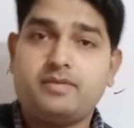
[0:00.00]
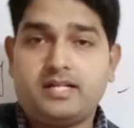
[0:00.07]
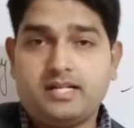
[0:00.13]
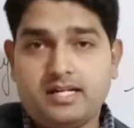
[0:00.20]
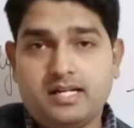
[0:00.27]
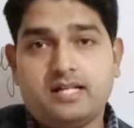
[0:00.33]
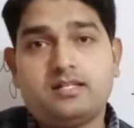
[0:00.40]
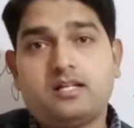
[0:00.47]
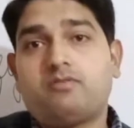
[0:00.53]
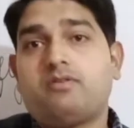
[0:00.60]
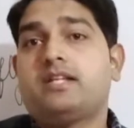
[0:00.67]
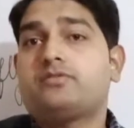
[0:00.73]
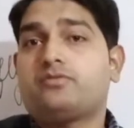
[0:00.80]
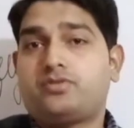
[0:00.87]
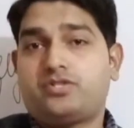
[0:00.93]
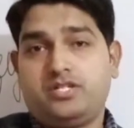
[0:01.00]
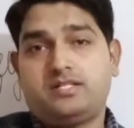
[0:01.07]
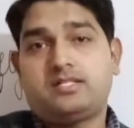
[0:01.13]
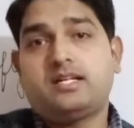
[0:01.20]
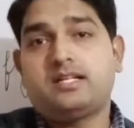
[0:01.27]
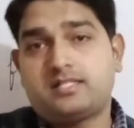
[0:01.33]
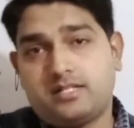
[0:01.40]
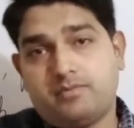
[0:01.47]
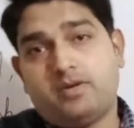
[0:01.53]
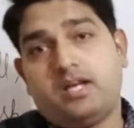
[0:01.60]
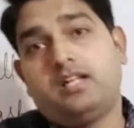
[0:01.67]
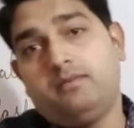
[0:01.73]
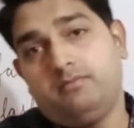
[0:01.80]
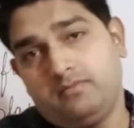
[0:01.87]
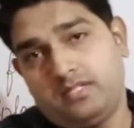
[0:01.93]
में करें अदरवाइज़ उस चीज़ का इस्तेमाल
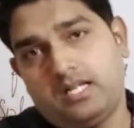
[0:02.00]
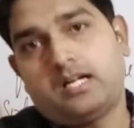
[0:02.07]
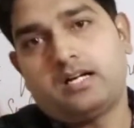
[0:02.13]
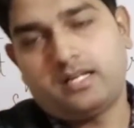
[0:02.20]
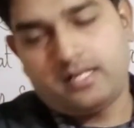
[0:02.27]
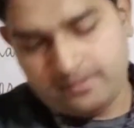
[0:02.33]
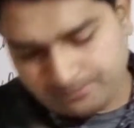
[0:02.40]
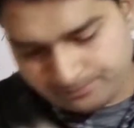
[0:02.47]
हम ना करें